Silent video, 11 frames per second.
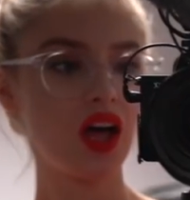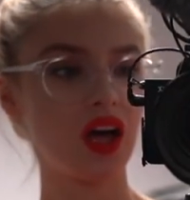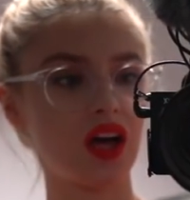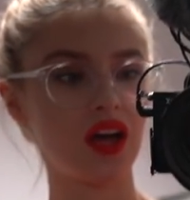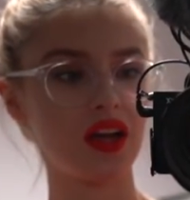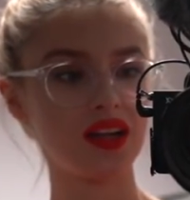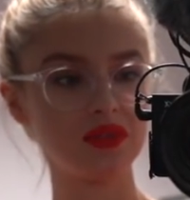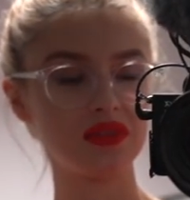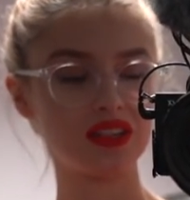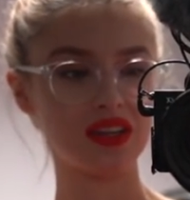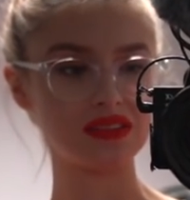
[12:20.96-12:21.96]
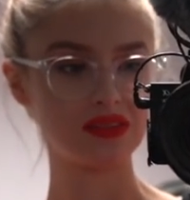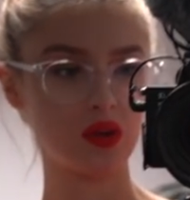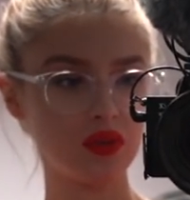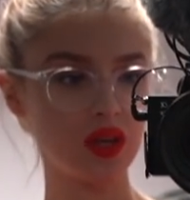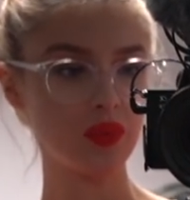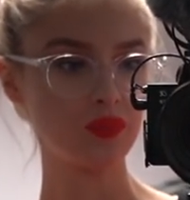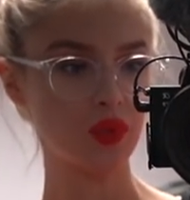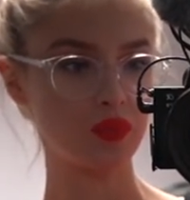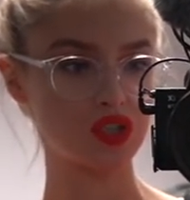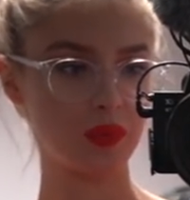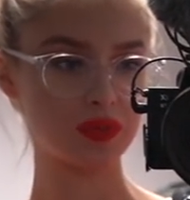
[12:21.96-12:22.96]
E, jedziemy teraz do mnie.
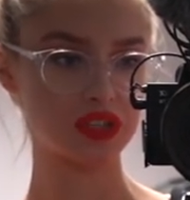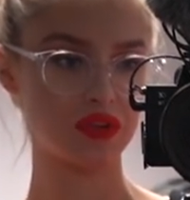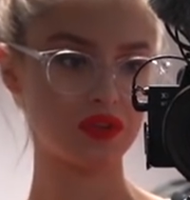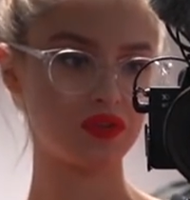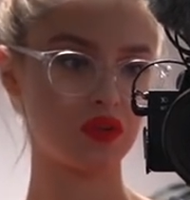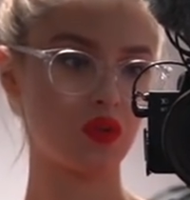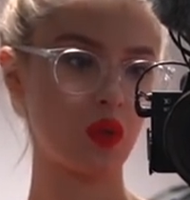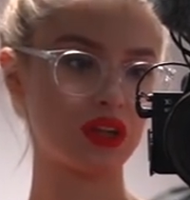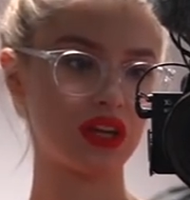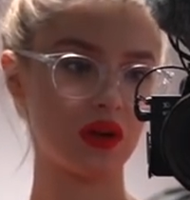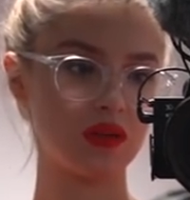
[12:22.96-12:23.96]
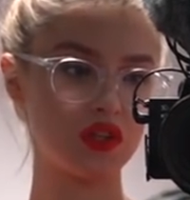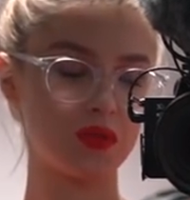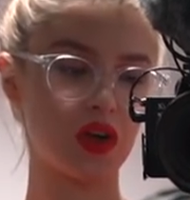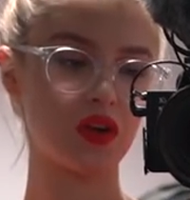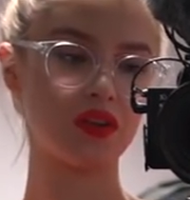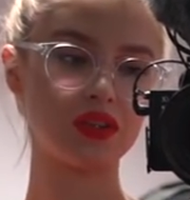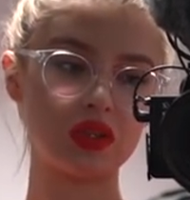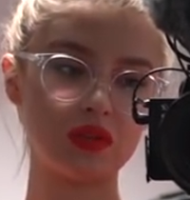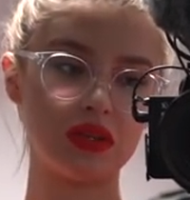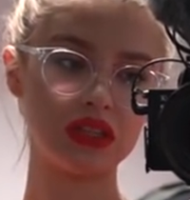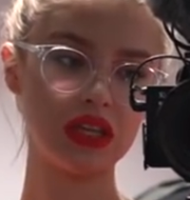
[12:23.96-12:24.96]
Muszę pozgrywać w domu materiał i spakować
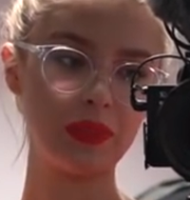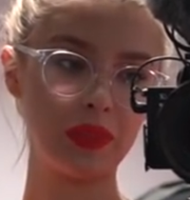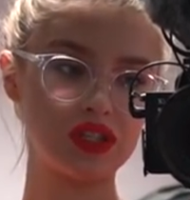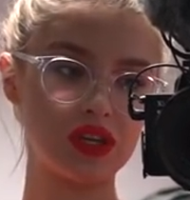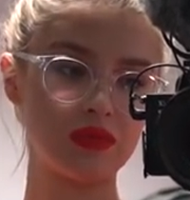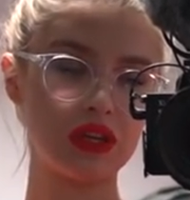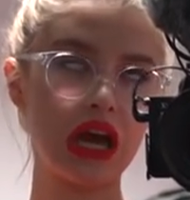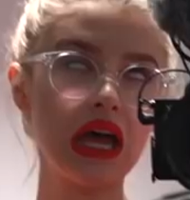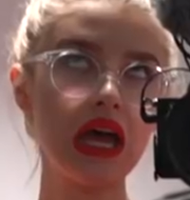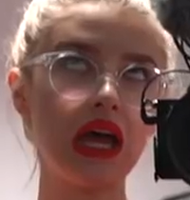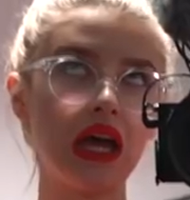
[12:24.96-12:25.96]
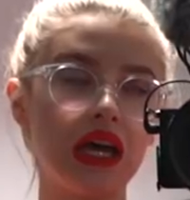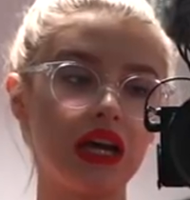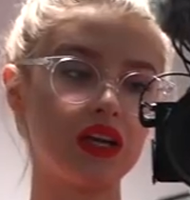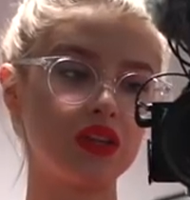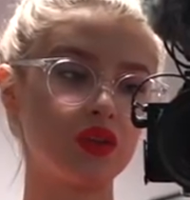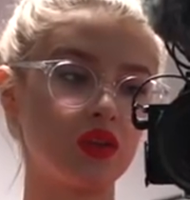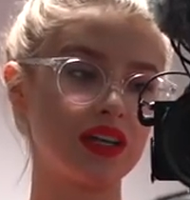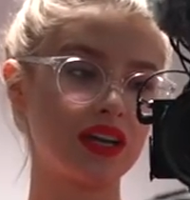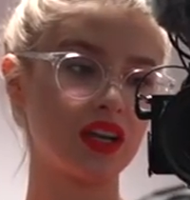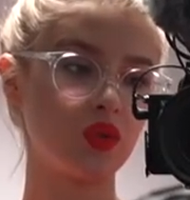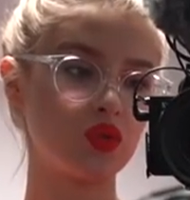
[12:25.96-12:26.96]
kosmetyki potrzebne do
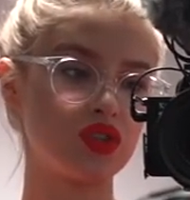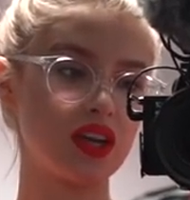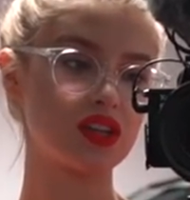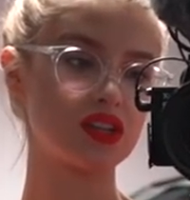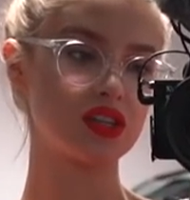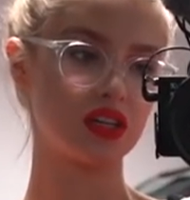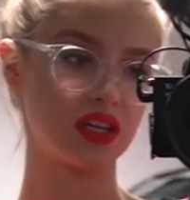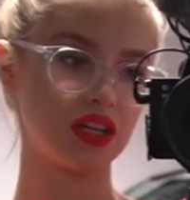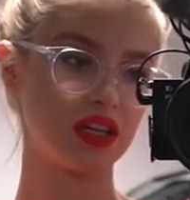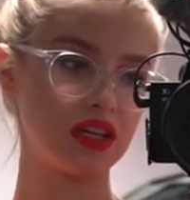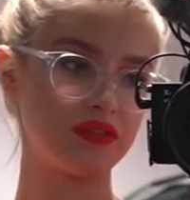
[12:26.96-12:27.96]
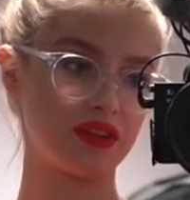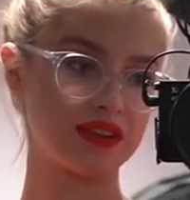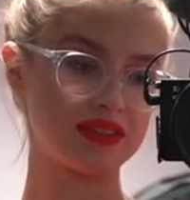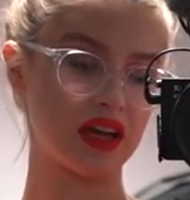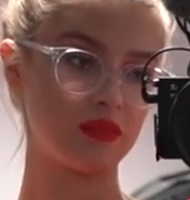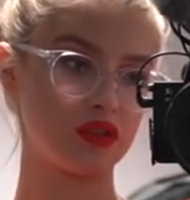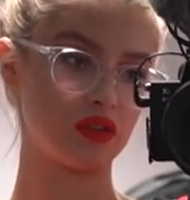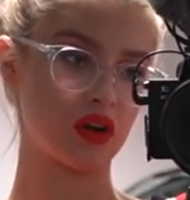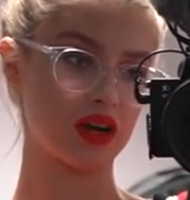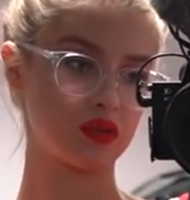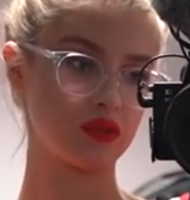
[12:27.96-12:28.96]
nagrań jutrzejszych i wracamy do
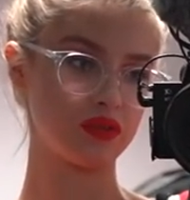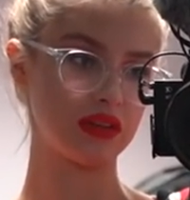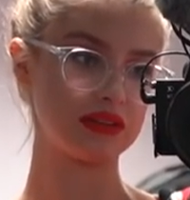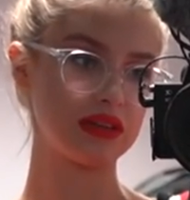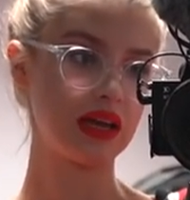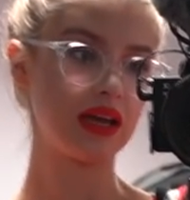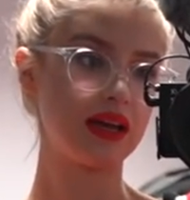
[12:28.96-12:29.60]
Katowic.